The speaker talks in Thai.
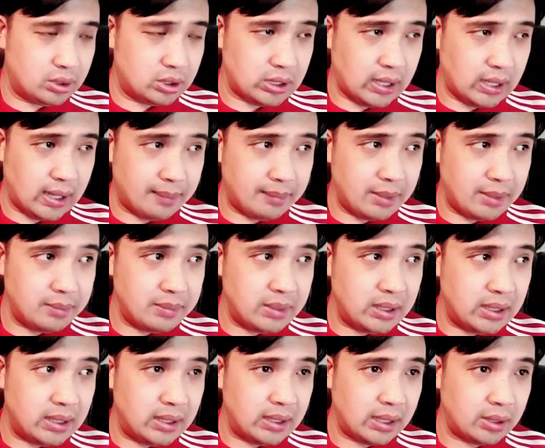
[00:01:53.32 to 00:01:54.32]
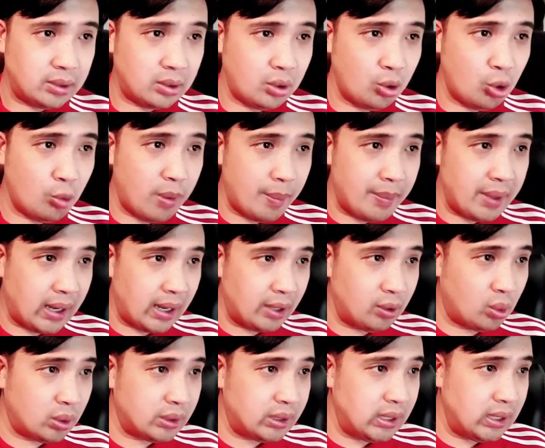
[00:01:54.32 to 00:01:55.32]
จะไม่มีไดโออุปมิคา
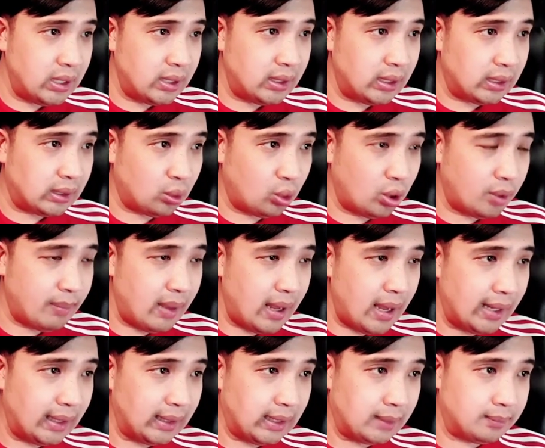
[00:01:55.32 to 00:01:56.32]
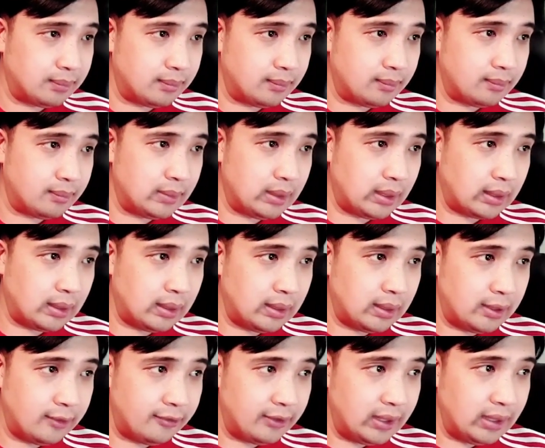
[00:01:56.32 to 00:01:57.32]
โนที่ติดโทษแบนนะครับ แล้วก็
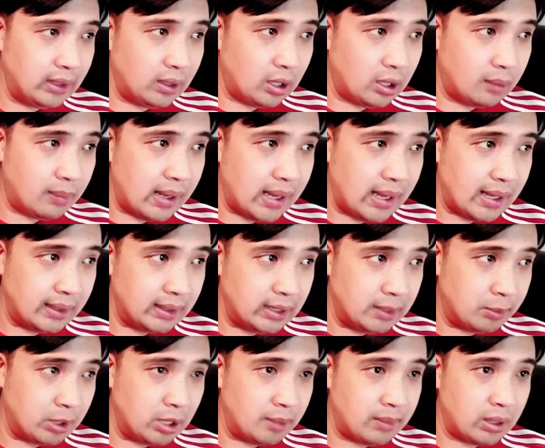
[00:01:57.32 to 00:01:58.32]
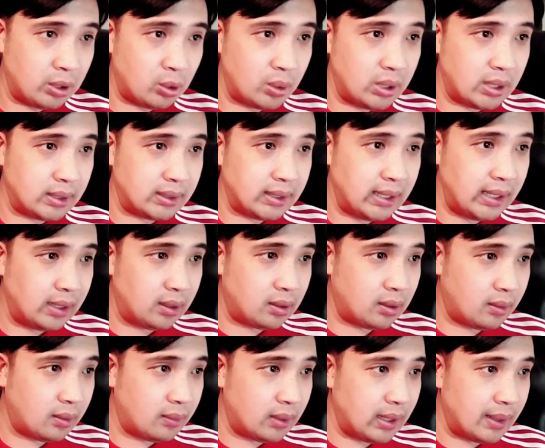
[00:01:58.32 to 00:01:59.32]
วิลลี่ออบานอิบริมาโคนาเต้
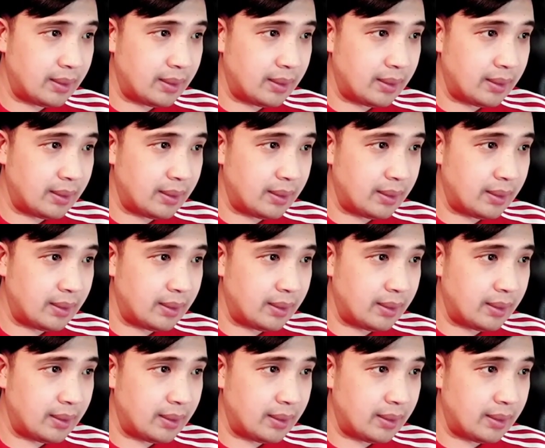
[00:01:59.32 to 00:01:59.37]
ก็